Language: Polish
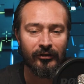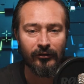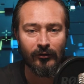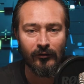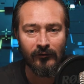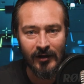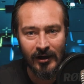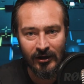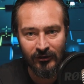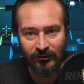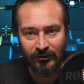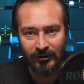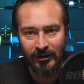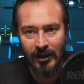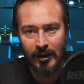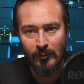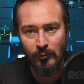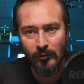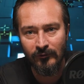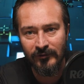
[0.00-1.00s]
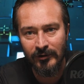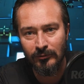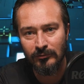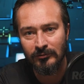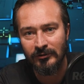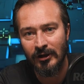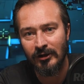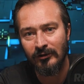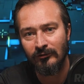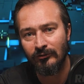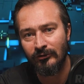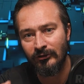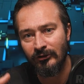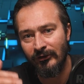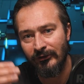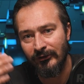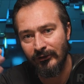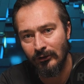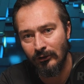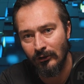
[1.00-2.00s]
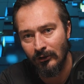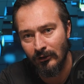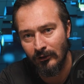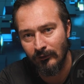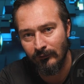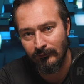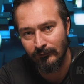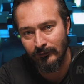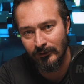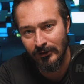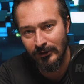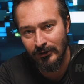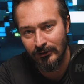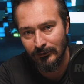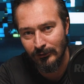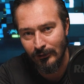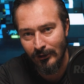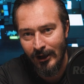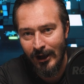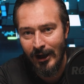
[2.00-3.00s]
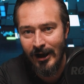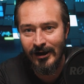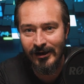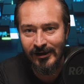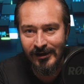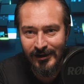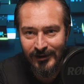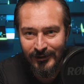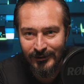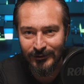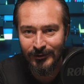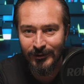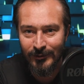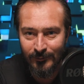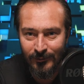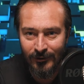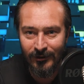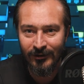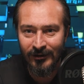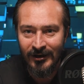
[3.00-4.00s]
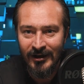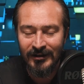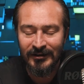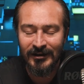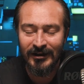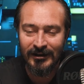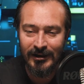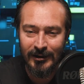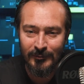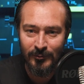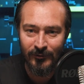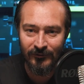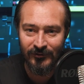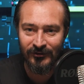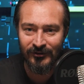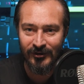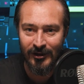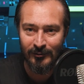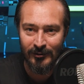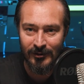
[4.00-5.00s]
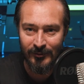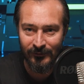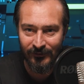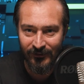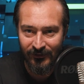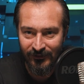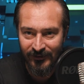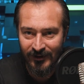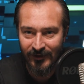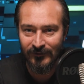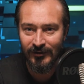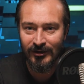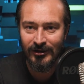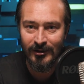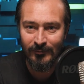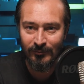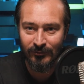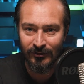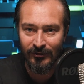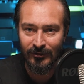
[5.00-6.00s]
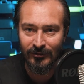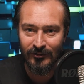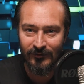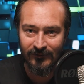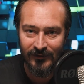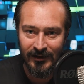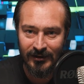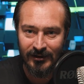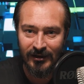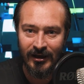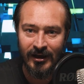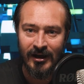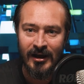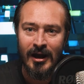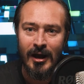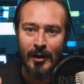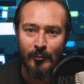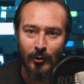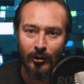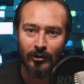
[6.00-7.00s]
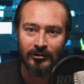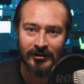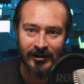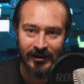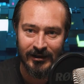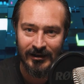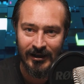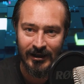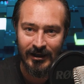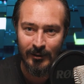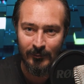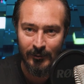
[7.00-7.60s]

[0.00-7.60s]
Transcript: Co ważne, mówię tutaj wszystko w dolarach, no bo tak jak powiedziałem, zestawienie przygotowane pod rynek